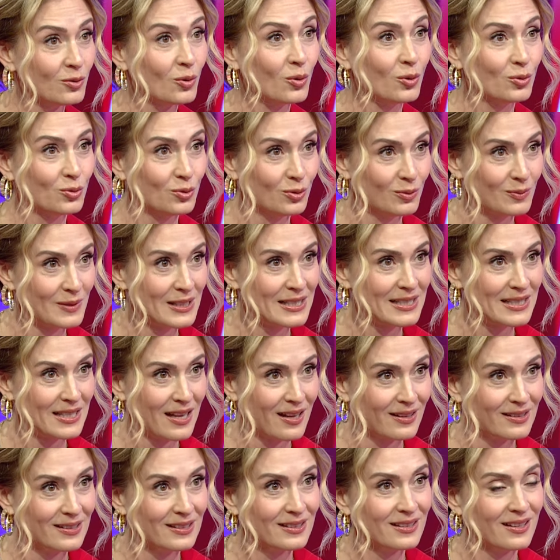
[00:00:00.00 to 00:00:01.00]
olduğum
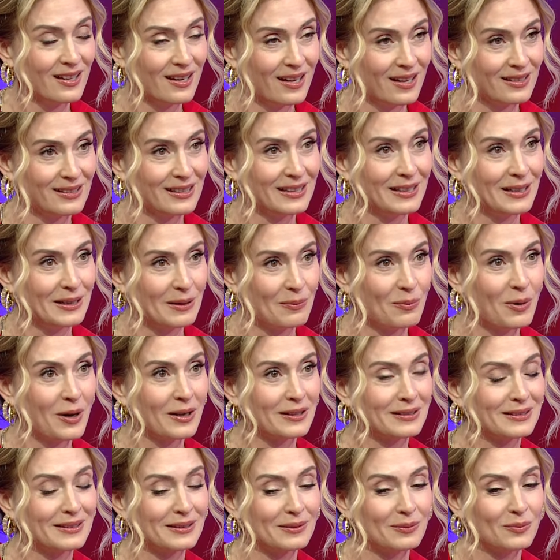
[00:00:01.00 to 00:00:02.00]
insanların hayatlarına
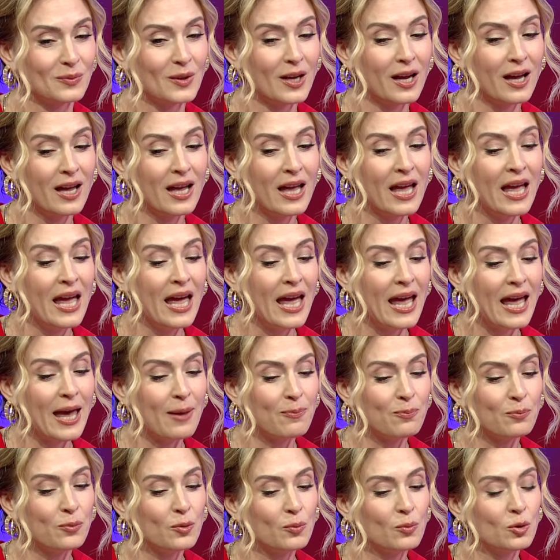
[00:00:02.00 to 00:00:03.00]
baktığımda
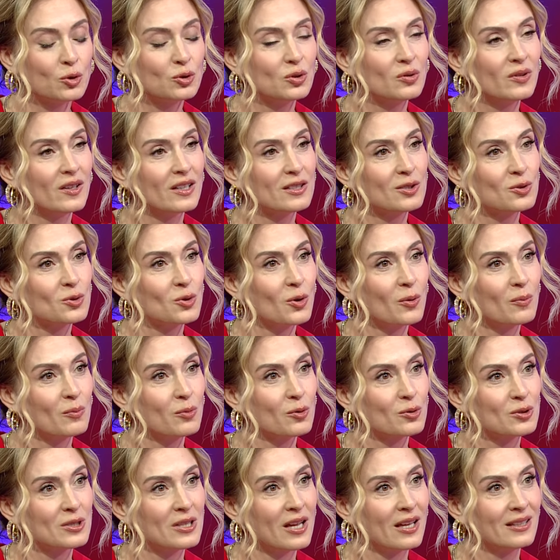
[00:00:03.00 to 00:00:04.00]
hep bu motivasyon
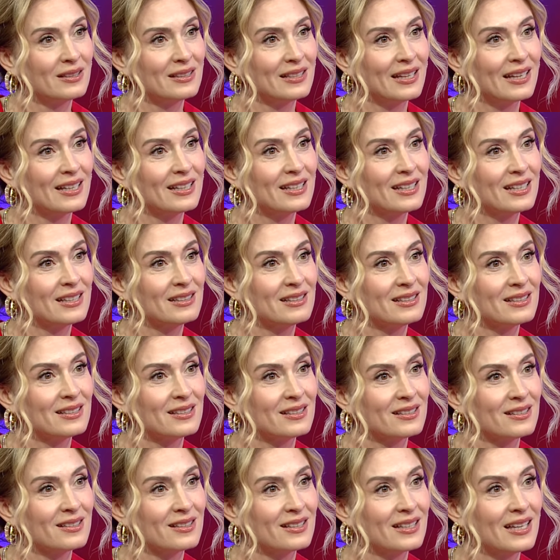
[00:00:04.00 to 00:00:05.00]
bozan tenkit
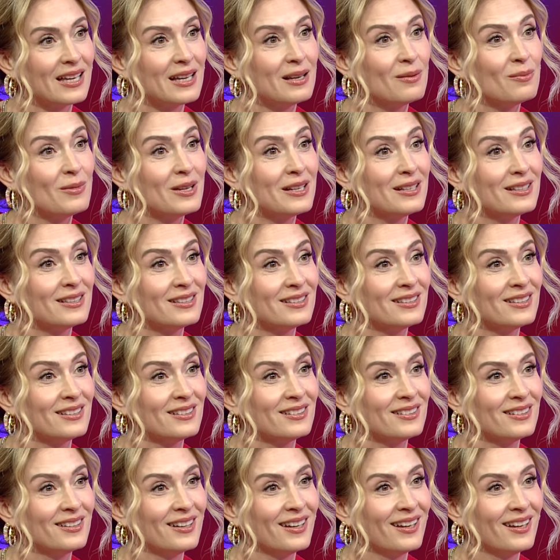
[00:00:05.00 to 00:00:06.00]
kelimelerinin